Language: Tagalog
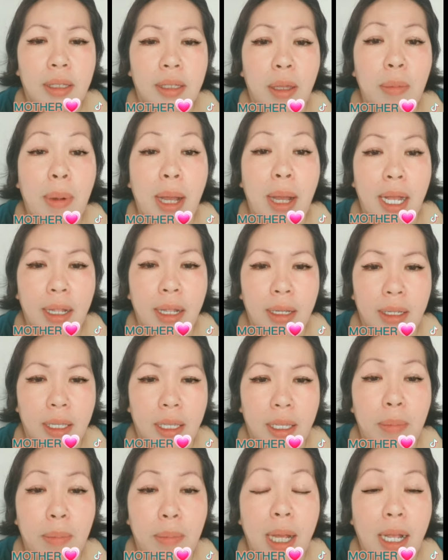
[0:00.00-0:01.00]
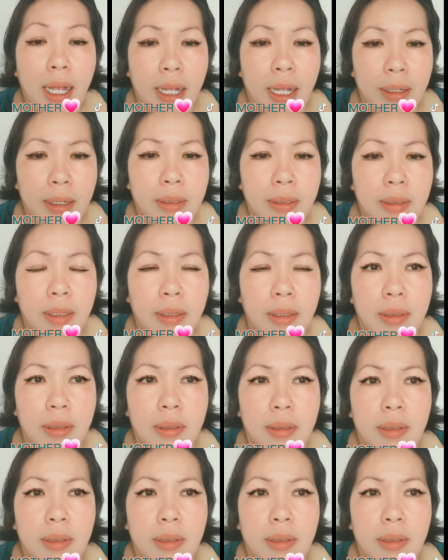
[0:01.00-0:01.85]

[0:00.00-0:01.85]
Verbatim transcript: iba, iba ka. Oo.